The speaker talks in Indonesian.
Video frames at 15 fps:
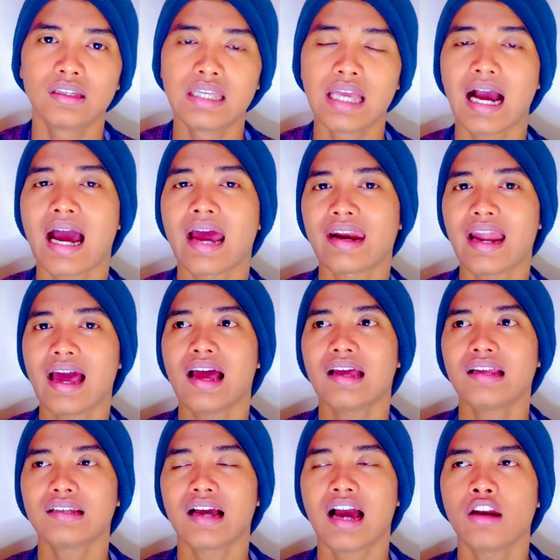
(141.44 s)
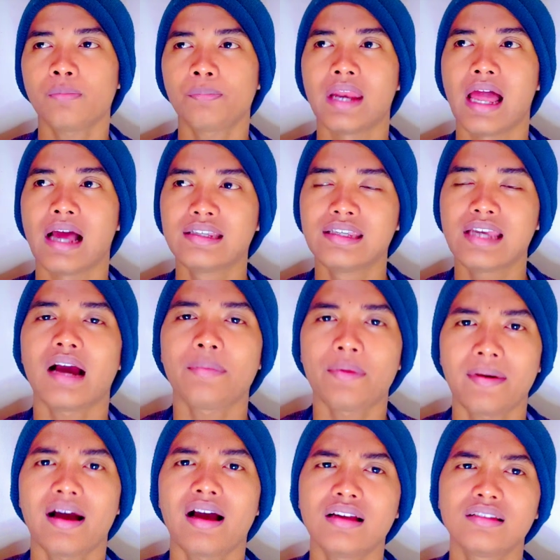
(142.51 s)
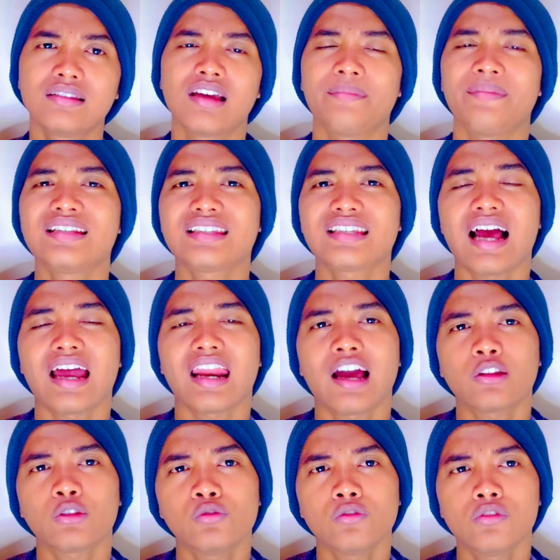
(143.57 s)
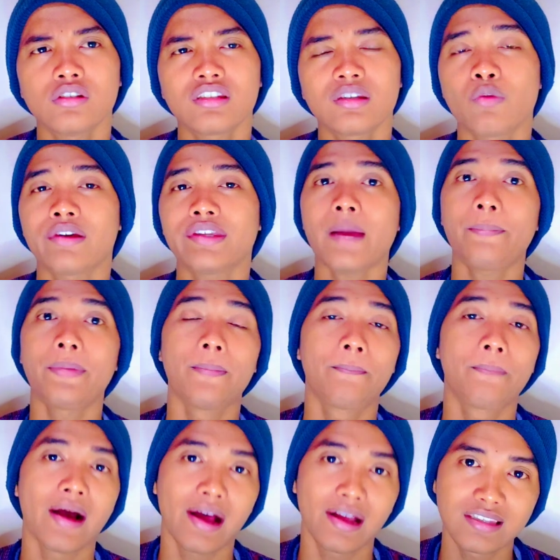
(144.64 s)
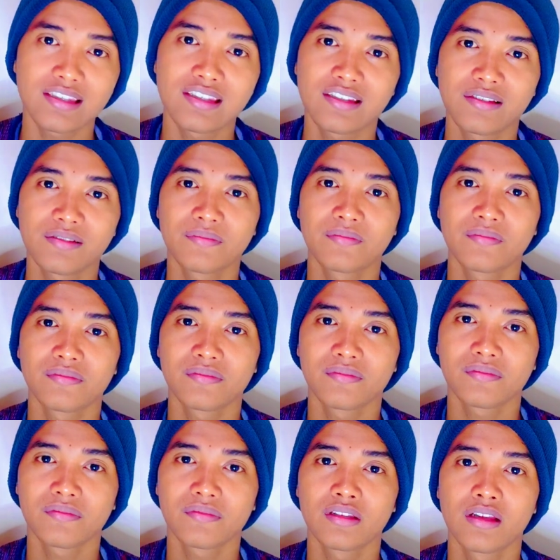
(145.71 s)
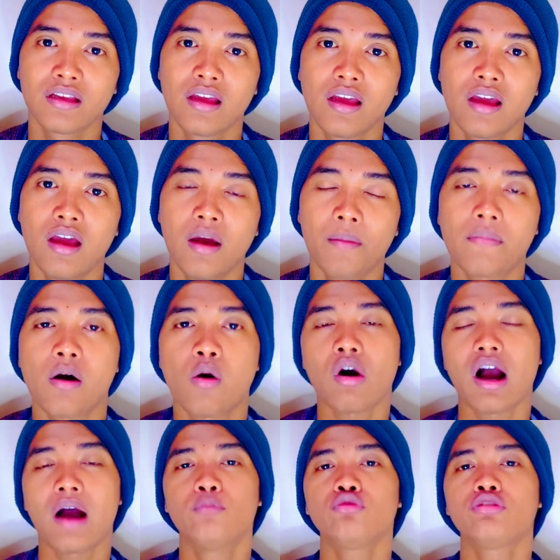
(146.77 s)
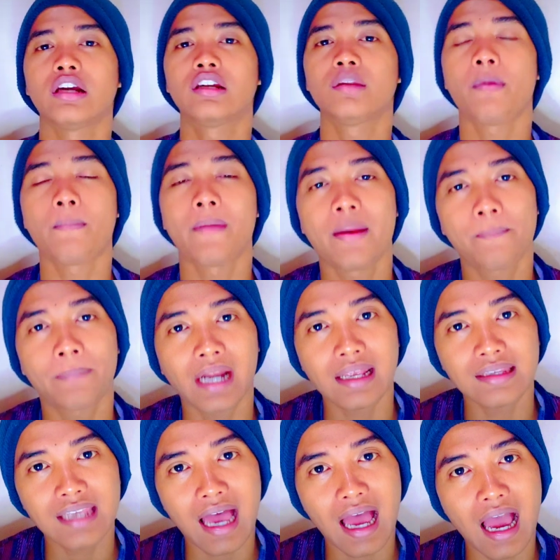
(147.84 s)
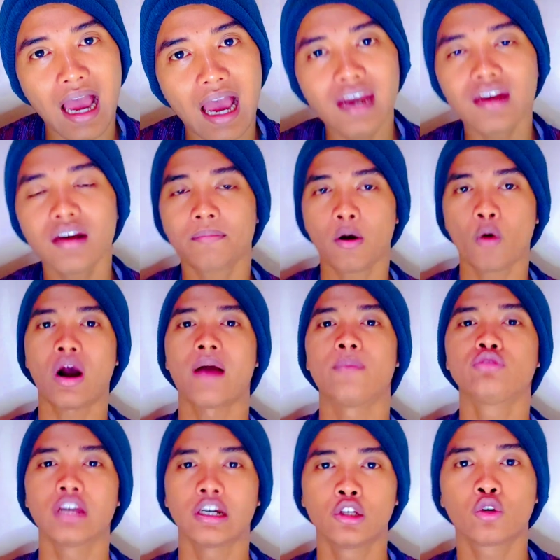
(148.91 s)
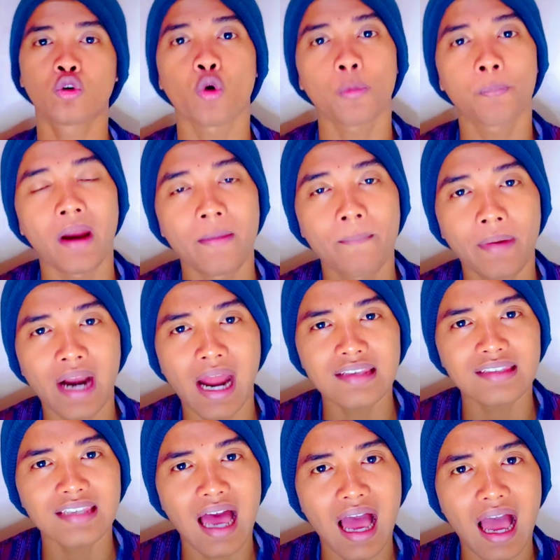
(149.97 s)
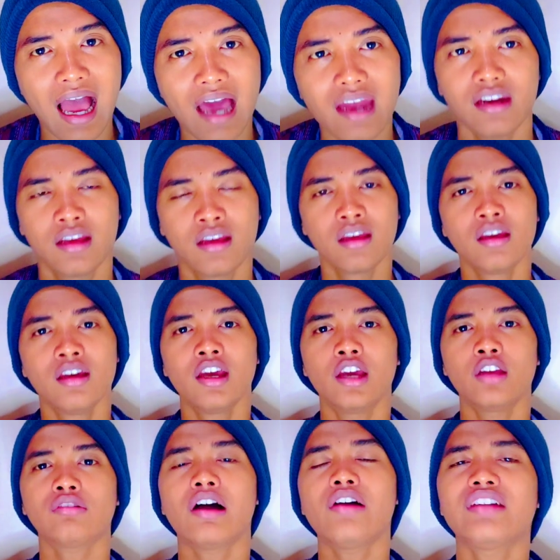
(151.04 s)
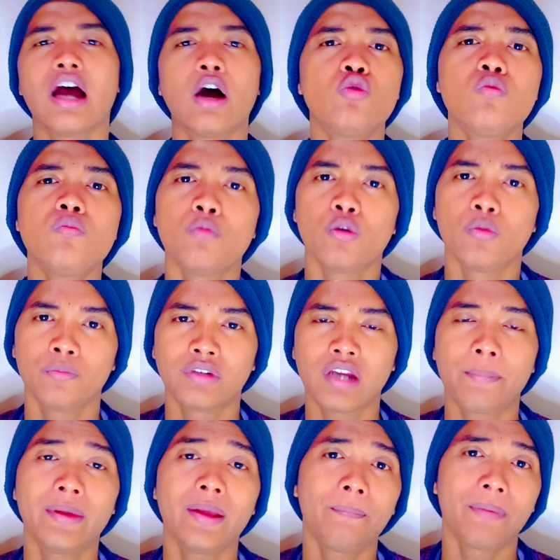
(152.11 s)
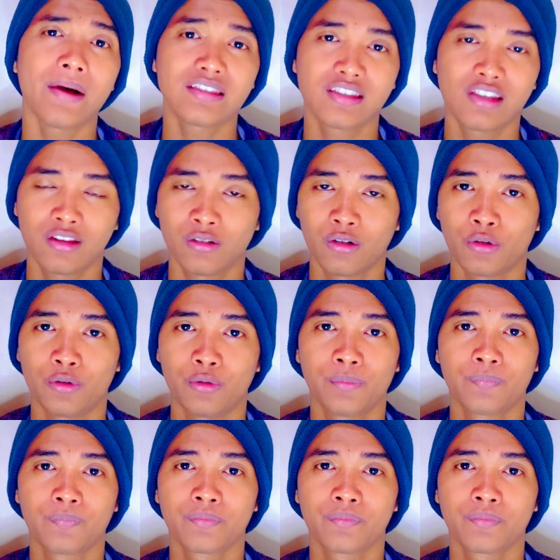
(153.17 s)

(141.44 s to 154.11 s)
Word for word: Ya karena kalau bilang ya memang zaman sekarang tuh semuanya bebas mau kamu jadi pemain perasaan, mau kamu jadi korban perasaan, itu kan udah umum, udah bebas gitu loh.